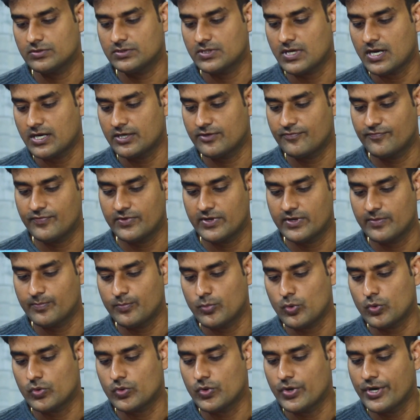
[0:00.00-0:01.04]
థాట్ ఫర్
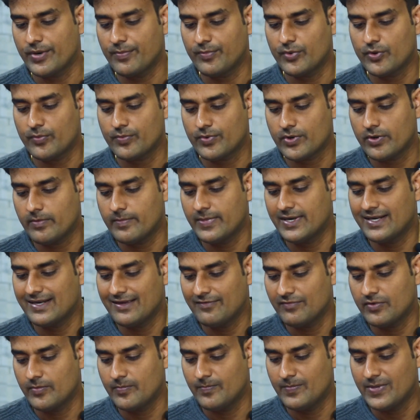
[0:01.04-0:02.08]
పోకో ఎం టూ ప్రో బట్
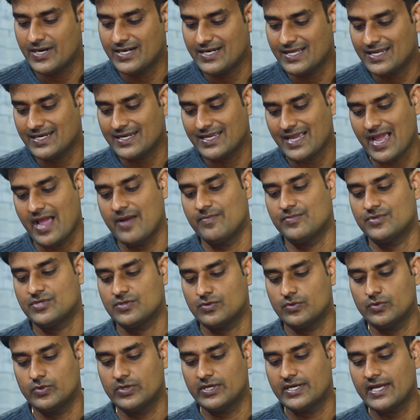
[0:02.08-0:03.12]
ఇవి బెటర్ క్యామ్స్
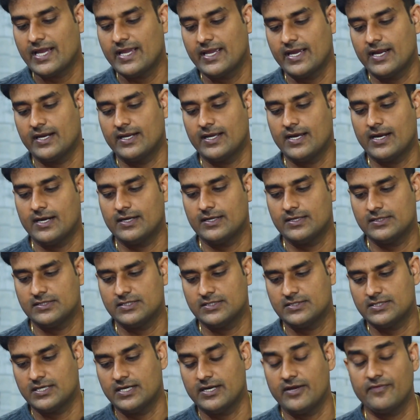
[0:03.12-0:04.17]
ఉంటాయి అని ఆర్డర్
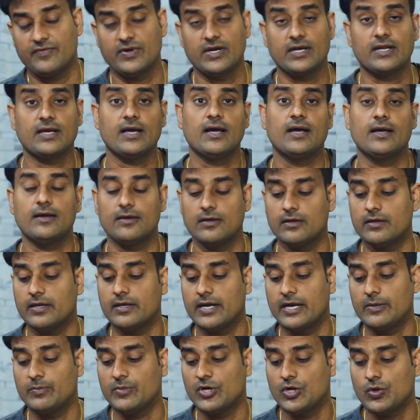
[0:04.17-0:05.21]
చేశా డెఫినెట్గా
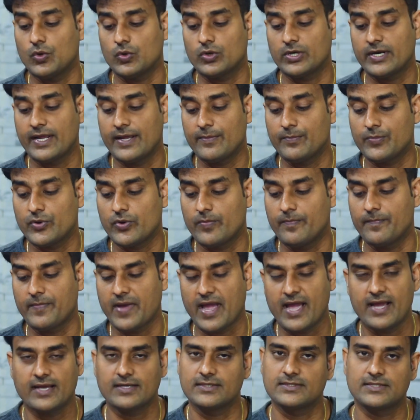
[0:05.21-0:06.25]
రెడ్మీ నోట్ నైన్ ప్రో
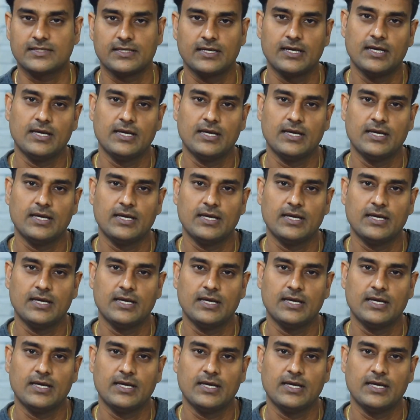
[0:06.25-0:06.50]
మ్యాక్స్